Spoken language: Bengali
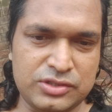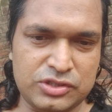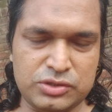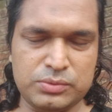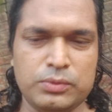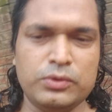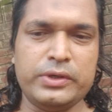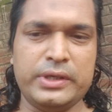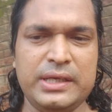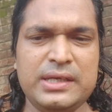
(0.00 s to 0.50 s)

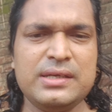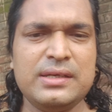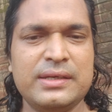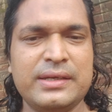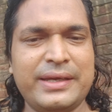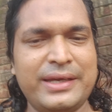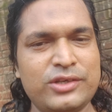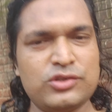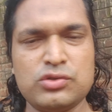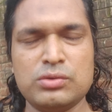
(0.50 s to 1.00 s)
জীবনে
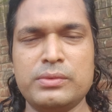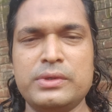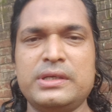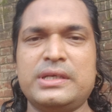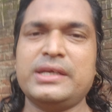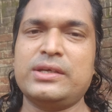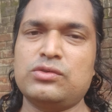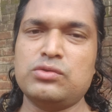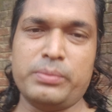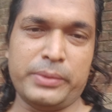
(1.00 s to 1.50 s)
এই
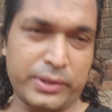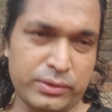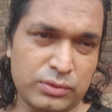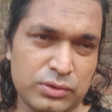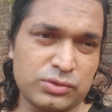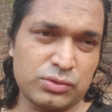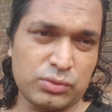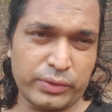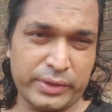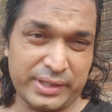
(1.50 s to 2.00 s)
সময়টা একটু
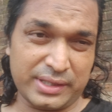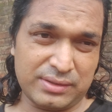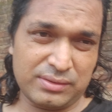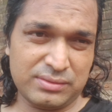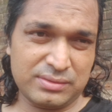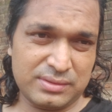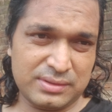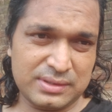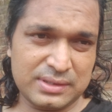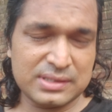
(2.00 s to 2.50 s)
মেহনত করে
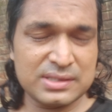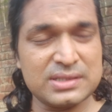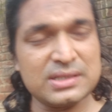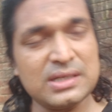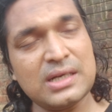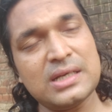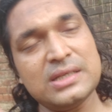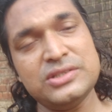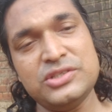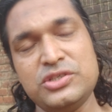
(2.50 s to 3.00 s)
নাও
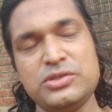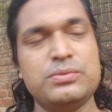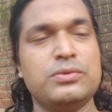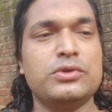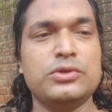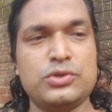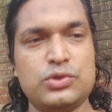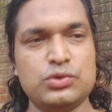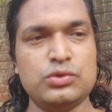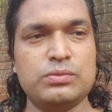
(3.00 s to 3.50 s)
সারা
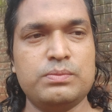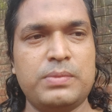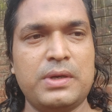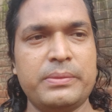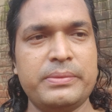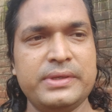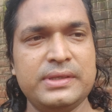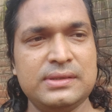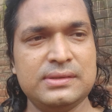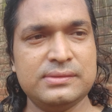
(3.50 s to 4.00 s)
জীবন সুখ
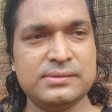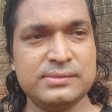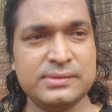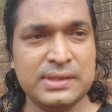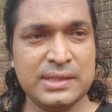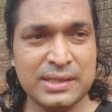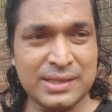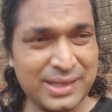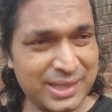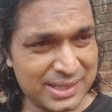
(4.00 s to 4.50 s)
পাবে
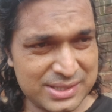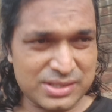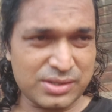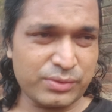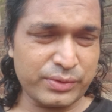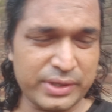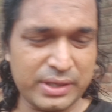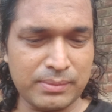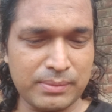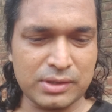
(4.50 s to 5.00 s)
আশা
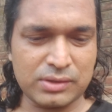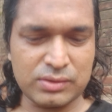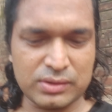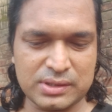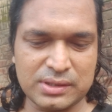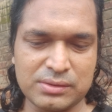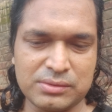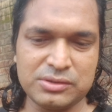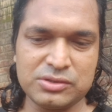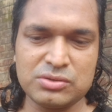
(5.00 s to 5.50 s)
করি আমার
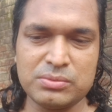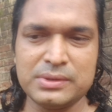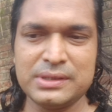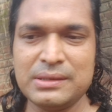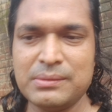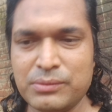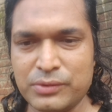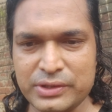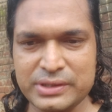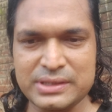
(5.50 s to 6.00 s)
কথাগুলি
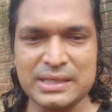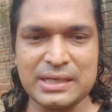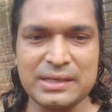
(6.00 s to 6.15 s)
তোমাদের মনে